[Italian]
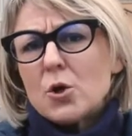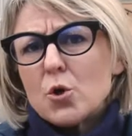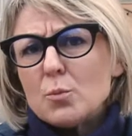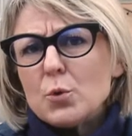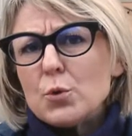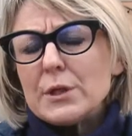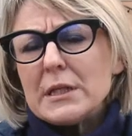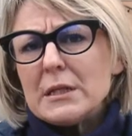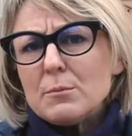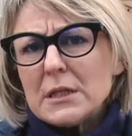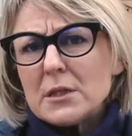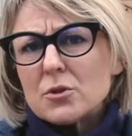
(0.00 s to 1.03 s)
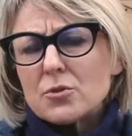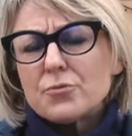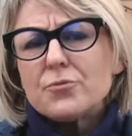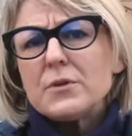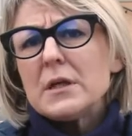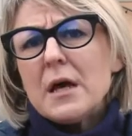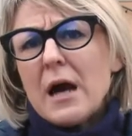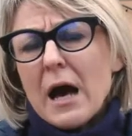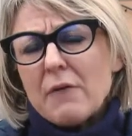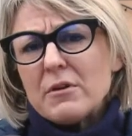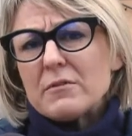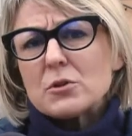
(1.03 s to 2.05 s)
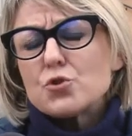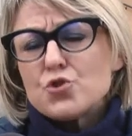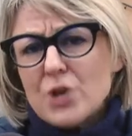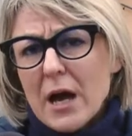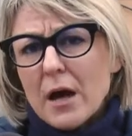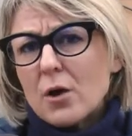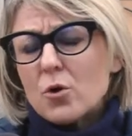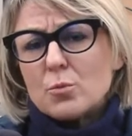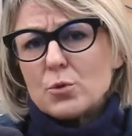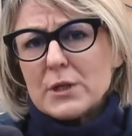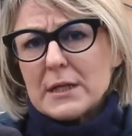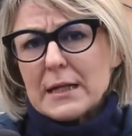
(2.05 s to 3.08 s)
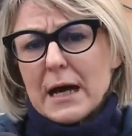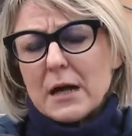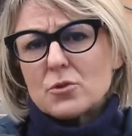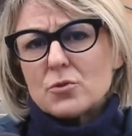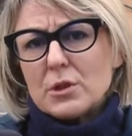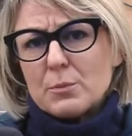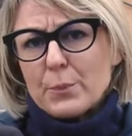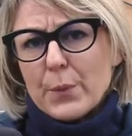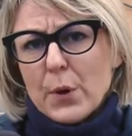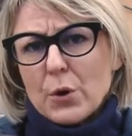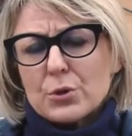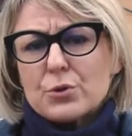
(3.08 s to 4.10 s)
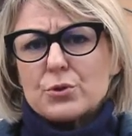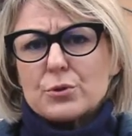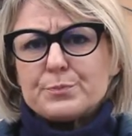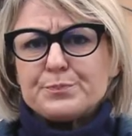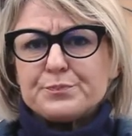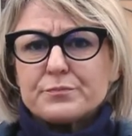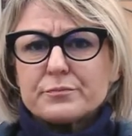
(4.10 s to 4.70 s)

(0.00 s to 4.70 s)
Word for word: comuni limitrofi avevano già comunicato l'importo.